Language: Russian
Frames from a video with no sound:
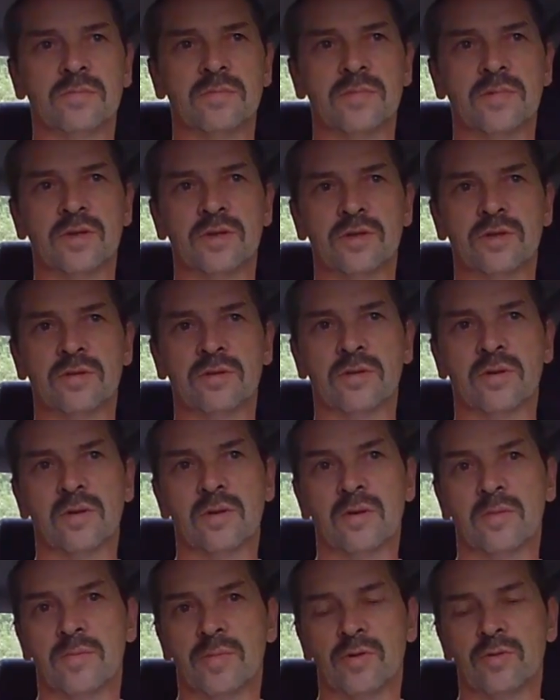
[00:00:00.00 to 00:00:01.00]
значит,
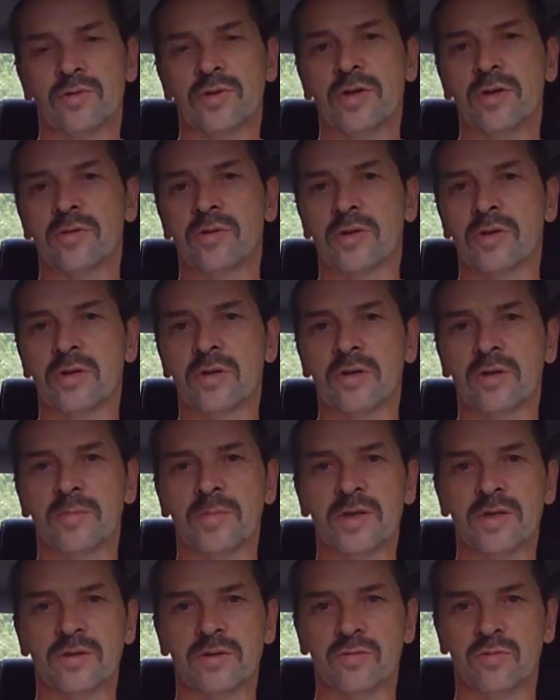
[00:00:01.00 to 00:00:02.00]
получают от этого
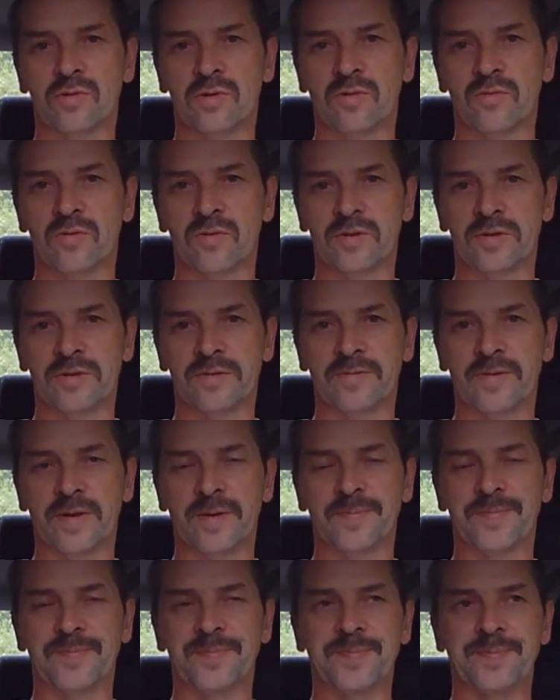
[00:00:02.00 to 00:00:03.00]
массовое удовольствия.
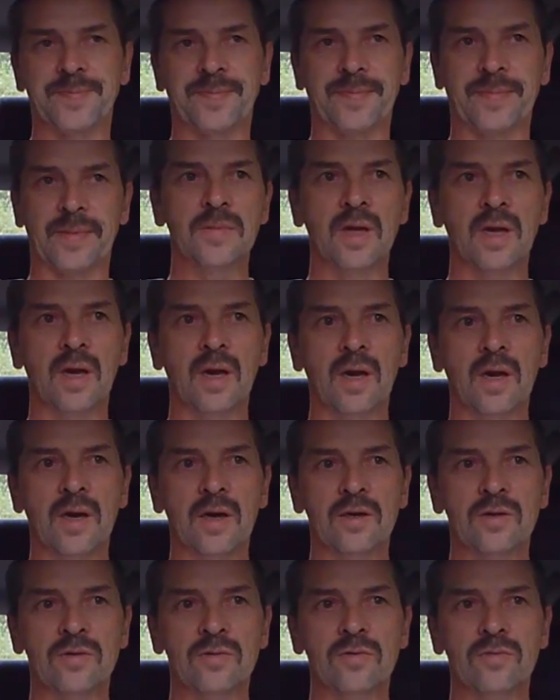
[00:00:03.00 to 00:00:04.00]

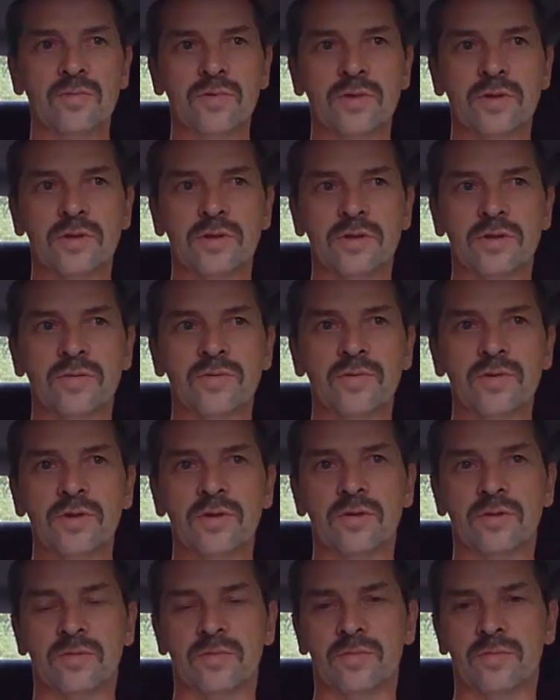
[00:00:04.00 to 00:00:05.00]
Но ну вот
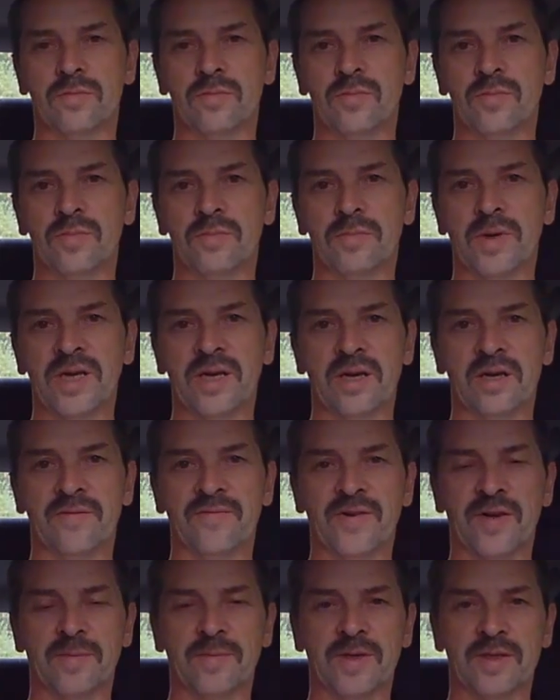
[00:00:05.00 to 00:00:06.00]
сегодня моя
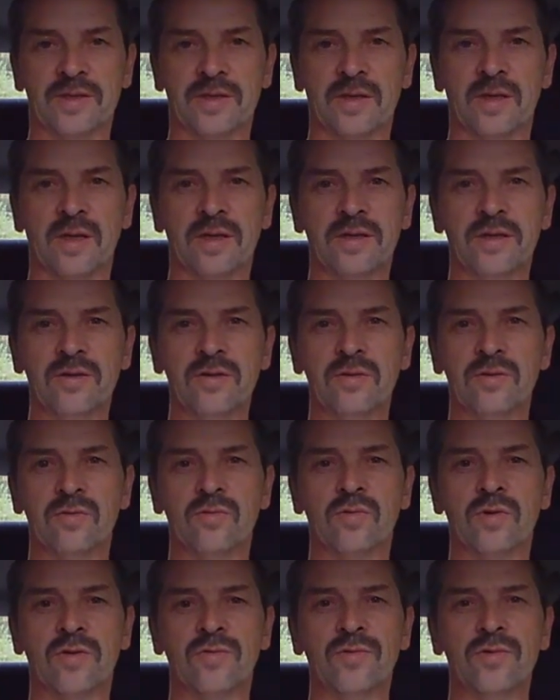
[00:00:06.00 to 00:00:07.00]
информация для тех,
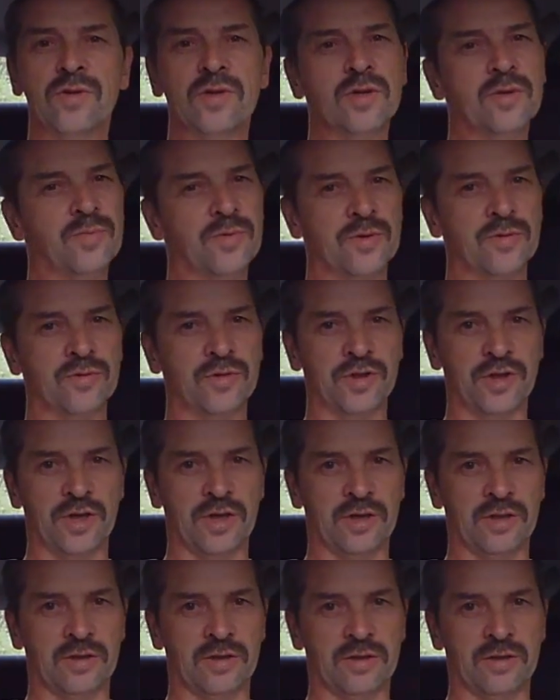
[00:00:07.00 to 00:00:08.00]
у кого не
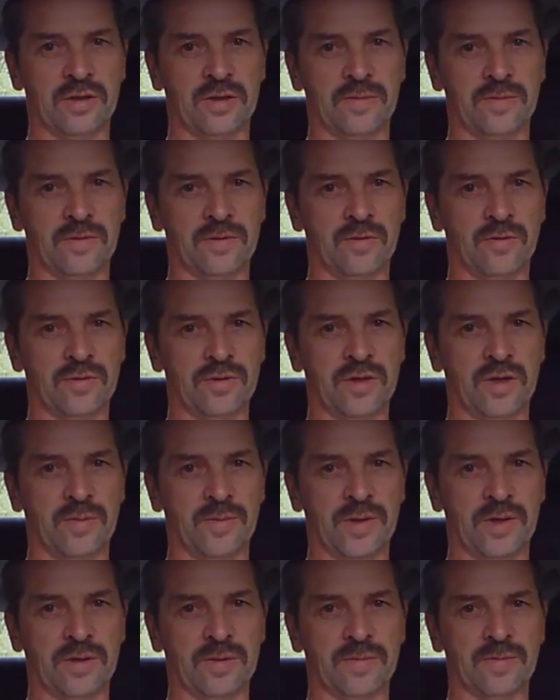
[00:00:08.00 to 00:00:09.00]
получается, друзья
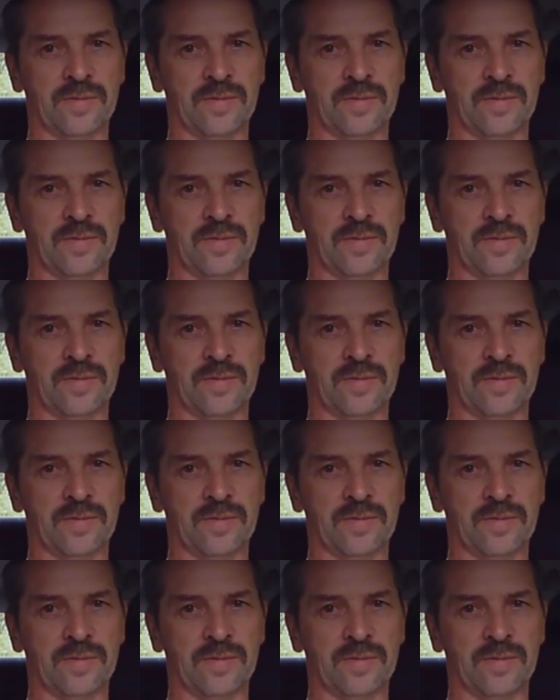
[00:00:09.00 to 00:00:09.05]
мои.